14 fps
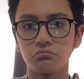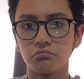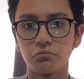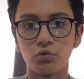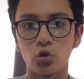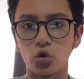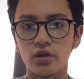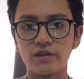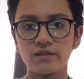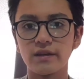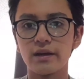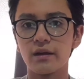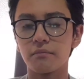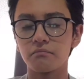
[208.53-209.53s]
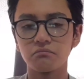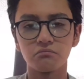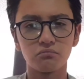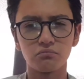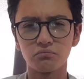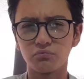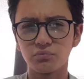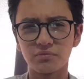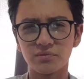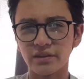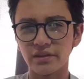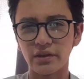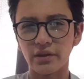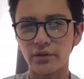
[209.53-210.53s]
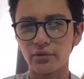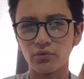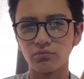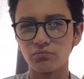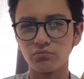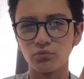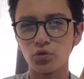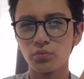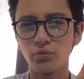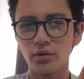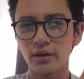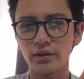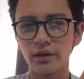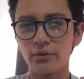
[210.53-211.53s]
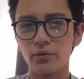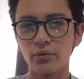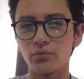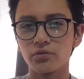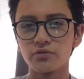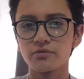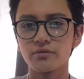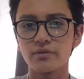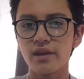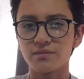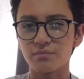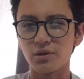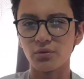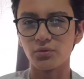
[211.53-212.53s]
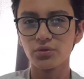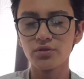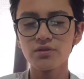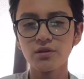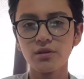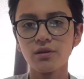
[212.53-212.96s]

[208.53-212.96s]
Logística, se tardaron, hubo un retardo de unos 10 minutos,